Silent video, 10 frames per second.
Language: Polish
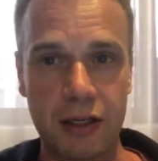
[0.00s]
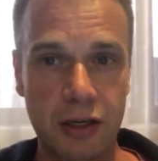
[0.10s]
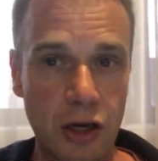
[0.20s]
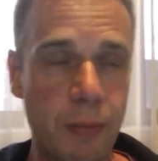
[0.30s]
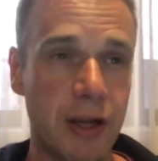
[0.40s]

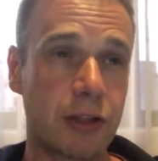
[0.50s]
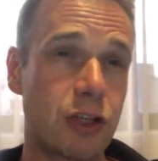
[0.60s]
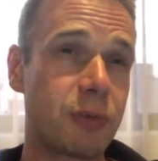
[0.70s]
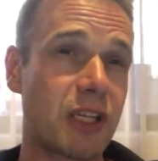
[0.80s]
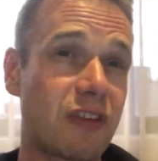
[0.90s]
Robert,
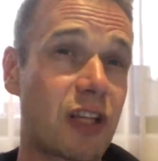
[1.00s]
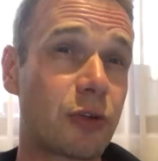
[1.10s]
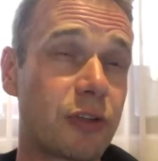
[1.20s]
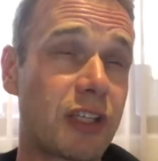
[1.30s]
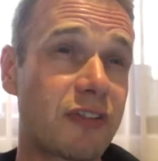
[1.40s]
choćby ze
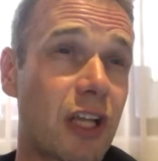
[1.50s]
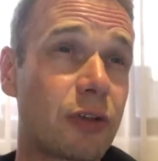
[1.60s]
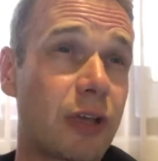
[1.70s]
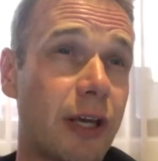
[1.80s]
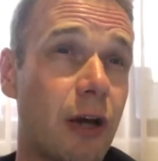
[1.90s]
względu, ze
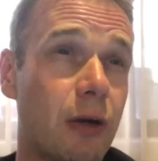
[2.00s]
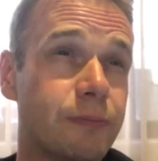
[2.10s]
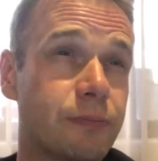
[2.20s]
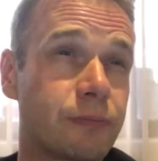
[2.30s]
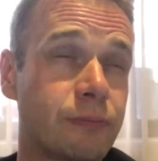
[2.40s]
względu na jego,
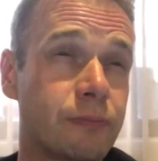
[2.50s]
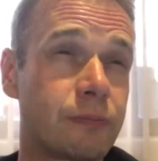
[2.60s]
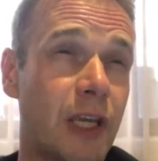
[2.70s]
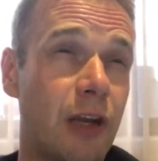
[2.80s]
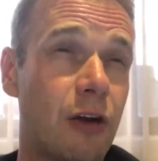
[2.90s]
mm,
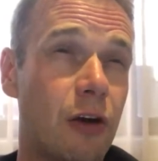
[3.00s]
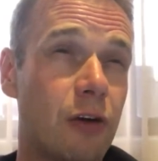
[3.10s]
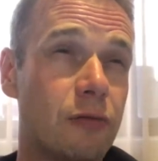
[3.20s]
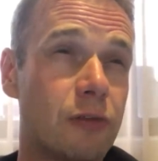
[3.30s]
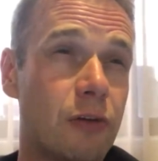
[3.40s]
na
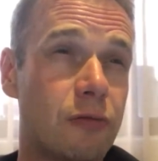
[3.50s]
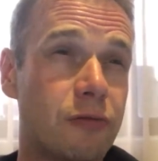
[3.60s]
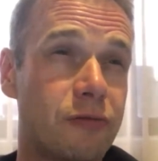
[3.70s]
jego no,